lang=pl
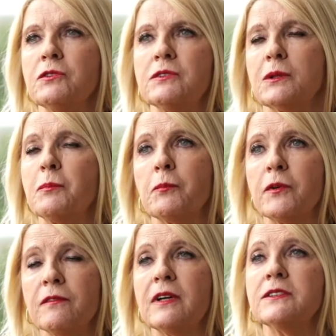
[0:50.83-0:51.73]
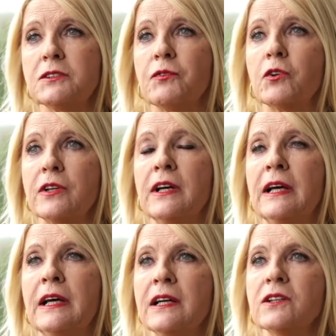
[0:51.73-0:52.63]
zaproponowali swoje
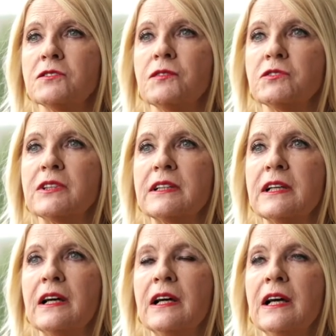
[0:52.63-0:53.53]
rozwiązania.